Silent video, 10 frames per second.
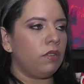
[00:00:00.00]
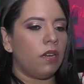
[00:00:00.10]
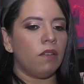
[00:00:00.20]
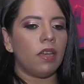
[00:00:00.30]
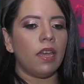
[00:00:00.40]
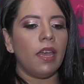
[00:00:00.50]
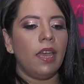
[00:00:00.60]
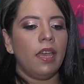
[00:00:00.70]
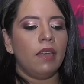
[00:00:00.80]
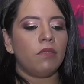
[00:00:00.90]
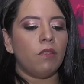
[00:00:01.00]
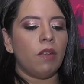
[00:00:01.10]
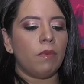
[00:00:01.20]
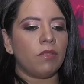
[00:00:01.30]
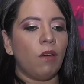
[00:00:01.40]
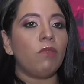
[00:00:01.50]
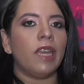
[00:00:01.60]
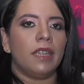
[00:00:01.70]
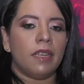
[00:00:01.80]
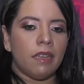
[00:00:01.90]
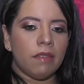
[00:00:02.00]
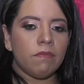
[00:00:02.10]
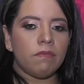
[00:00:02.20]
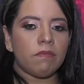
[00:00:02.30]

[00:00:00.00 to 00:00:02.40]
Creo que soy una persona auténtica.